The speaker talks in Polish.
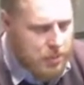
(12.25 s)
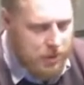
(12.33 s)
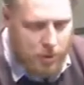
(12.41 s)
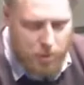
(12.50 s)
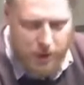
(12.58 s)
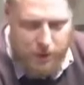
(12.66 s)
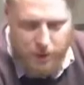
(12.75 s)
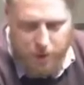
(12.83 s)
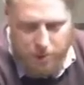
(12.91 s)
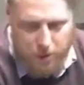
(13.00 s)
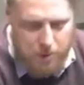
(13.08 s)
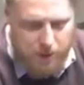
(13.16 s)
poseł
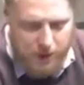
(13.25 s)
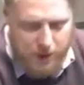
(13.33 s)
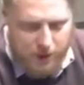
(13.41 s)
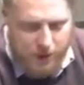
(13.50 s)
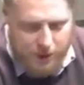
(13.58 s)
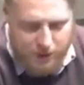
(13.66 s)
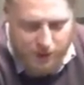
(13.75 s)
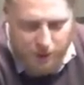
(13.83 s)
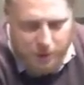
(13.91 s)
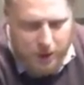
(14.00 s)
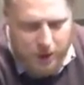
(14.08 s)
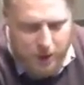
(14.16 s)
Platformy Obywatelskiej jest z
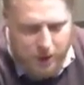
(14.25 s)
nami.